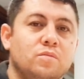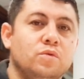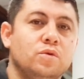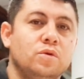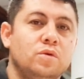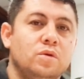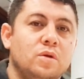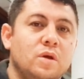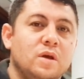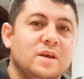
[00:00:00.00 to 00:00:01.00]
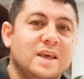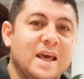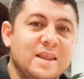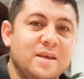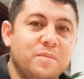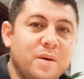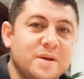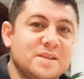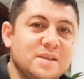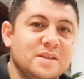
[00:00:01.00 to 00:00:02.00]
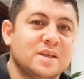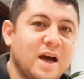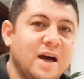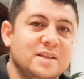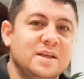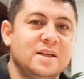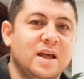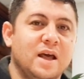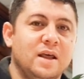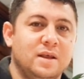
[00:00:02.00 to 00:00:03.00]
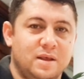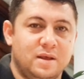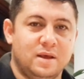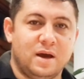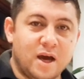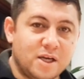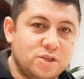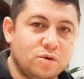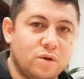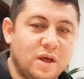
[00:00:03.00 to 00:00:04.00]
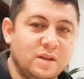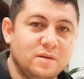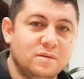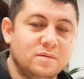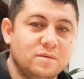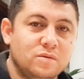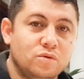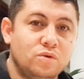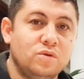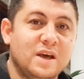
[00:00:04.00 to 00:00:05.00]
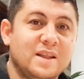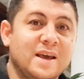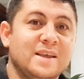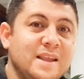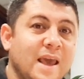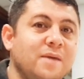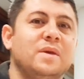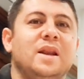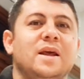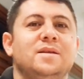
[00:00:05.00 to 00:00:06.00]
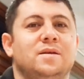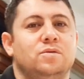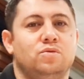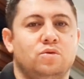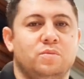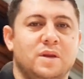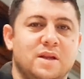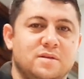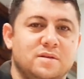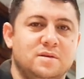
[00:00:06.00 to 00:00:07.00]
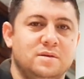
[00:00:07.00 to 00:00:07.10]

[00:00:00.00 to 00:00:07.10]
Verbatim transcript: Bugün kendi babasının katiline aşık olan dünyadaki tek millet Türk milletidir.